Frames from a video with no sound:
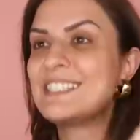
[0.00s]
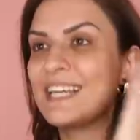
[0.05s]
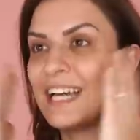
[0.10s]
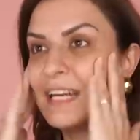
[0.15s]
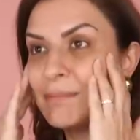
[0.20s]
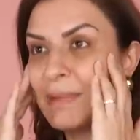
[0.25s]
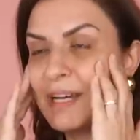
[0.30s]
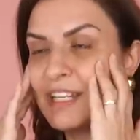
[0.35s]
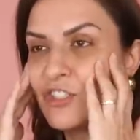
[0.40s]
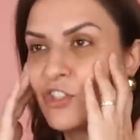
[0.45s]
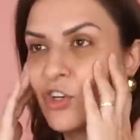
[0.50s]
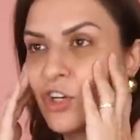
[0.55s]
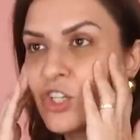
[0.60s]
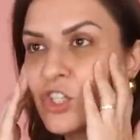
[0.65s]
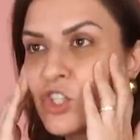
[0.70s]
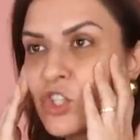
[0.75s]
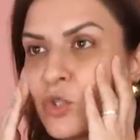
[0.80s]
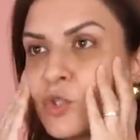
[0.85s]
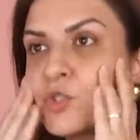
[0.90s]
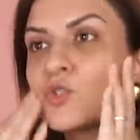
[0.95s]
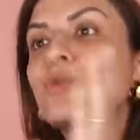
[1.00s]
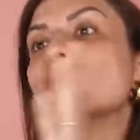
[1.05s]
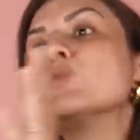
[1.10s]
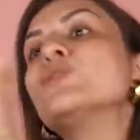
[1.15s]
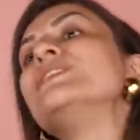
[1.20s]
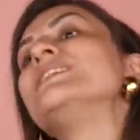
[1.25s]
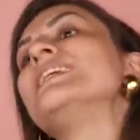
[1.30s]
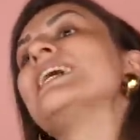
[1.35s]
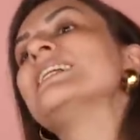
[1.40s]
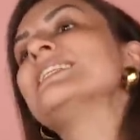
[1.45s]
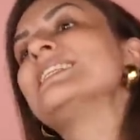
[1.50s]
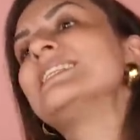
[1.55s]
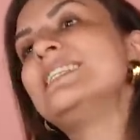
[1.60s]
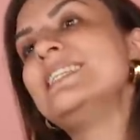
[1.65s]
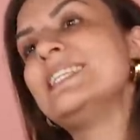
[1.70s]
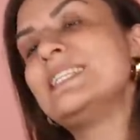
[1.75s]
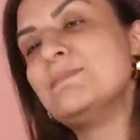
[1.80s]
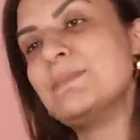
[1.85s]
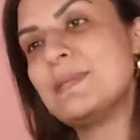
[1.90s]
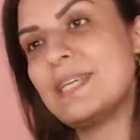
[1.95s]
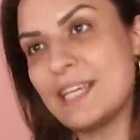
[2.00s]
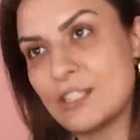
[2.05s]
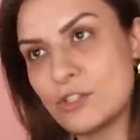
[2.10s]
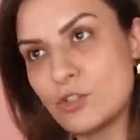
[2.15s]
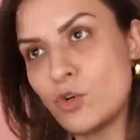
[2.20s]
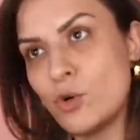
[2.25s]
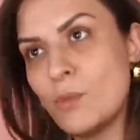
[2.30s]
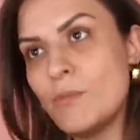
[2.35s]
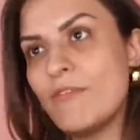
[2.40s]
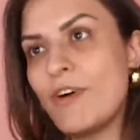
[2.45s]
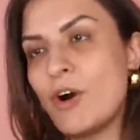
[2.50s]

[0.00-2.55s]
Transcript: dann meinen Sonnenschutz und dann ziehe ich mich erst um.